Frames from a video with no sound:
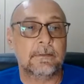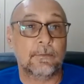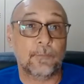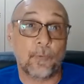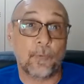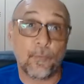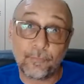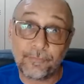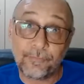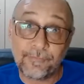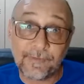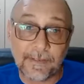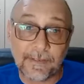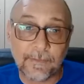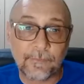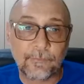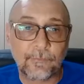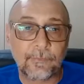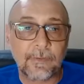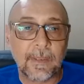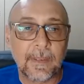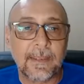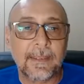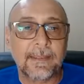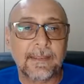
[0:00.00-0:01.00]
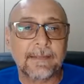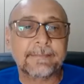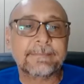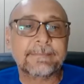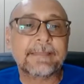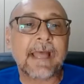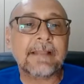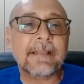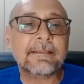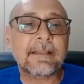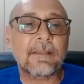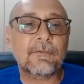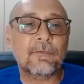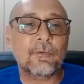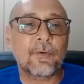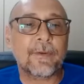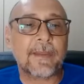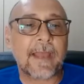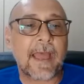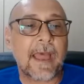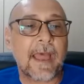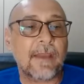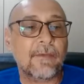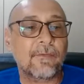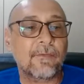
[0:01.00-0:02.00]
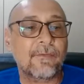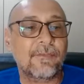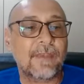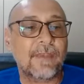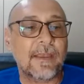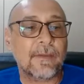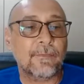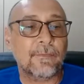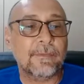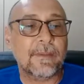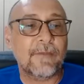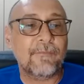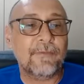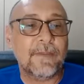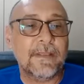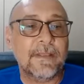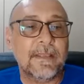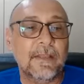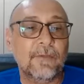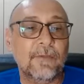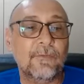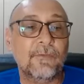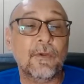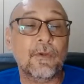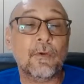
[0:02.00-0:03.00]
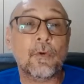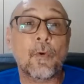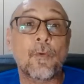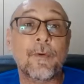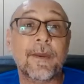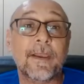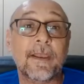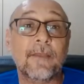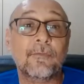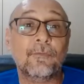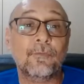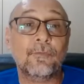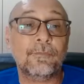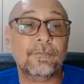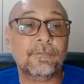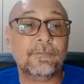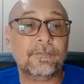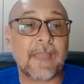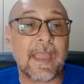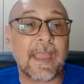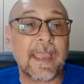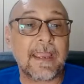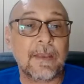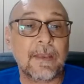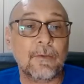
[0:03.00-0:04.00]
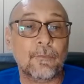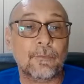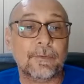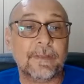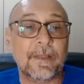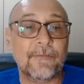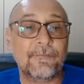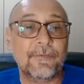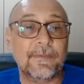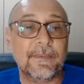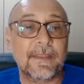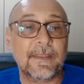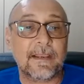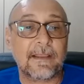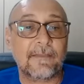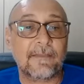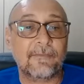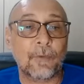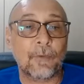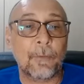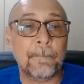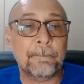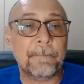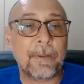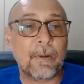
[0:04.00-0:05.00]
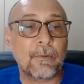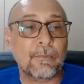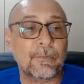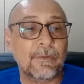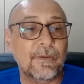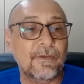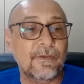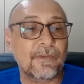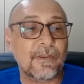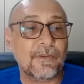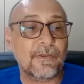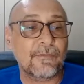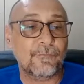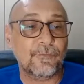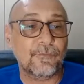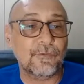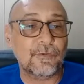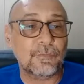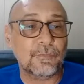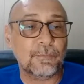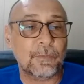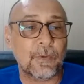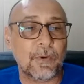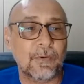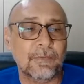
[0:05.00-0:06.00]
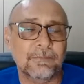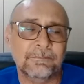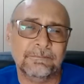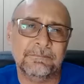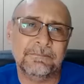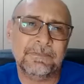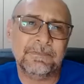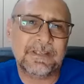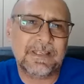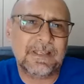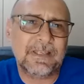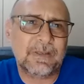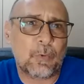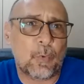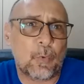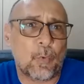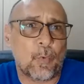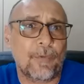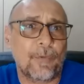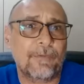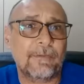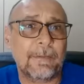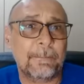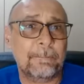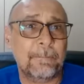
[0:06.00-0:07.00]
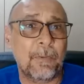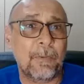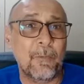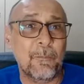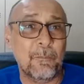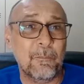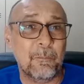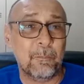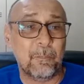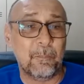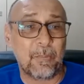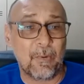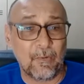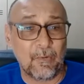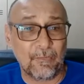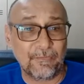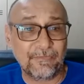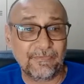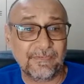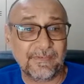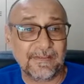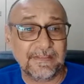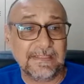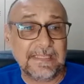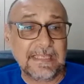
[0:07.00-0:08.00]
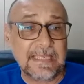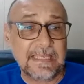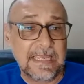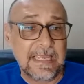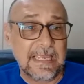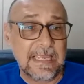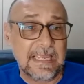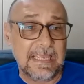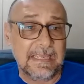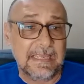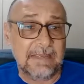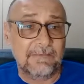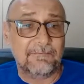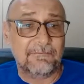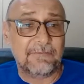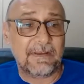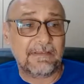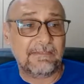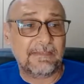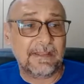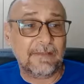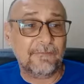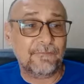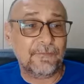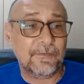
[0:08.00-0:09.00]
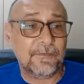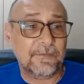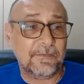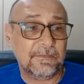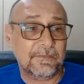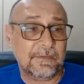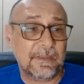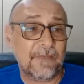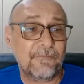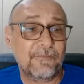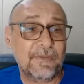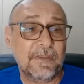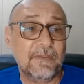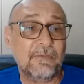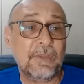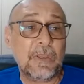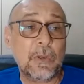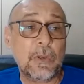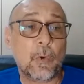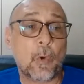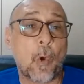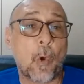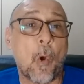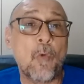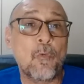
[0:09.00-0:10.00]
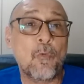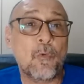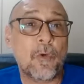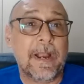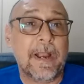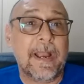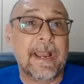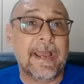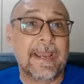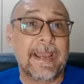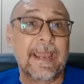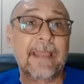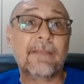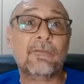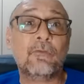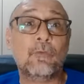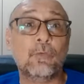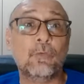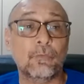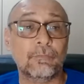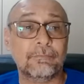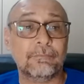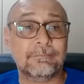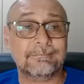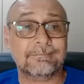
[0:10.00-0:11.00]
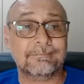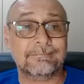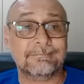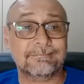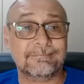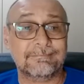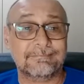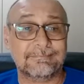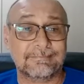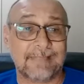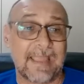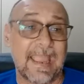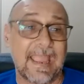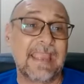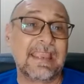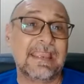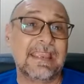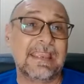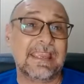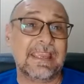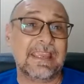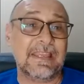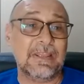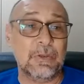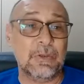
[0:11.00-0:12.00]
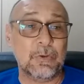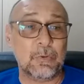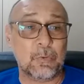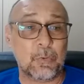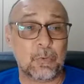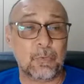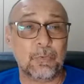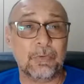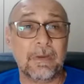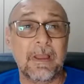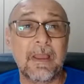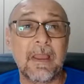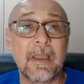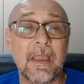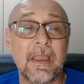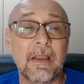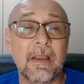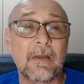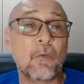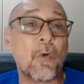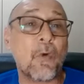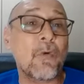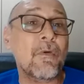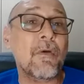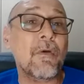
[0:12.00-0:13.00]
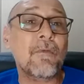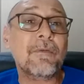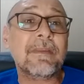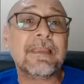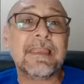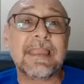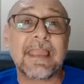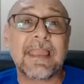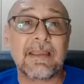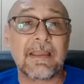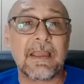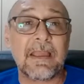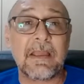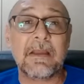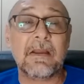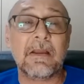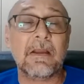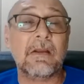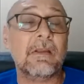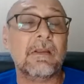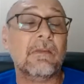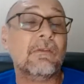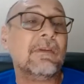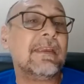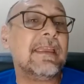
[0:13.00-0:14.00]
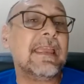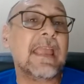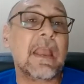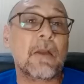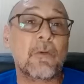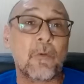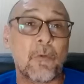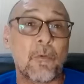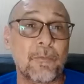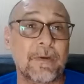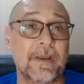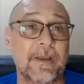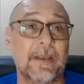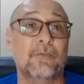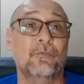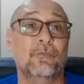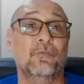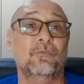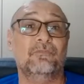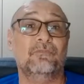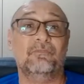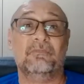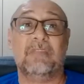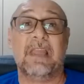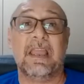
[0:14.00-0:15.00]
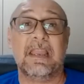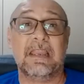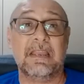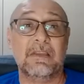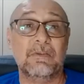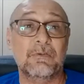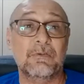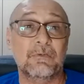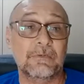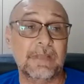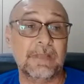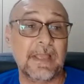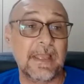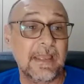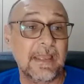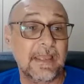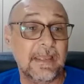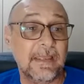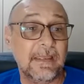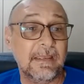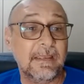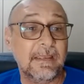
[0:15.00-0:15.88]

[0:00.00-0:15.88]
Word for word: ou o Santos. Datas e horários serão definidos em Congresso Técnico da Federação Paulista de Futebol. Hum, que coisa pomposa, né? Vai ser definido em Congresso Técnico. É, é, é o que? É, o que é Congresso Técnico, né?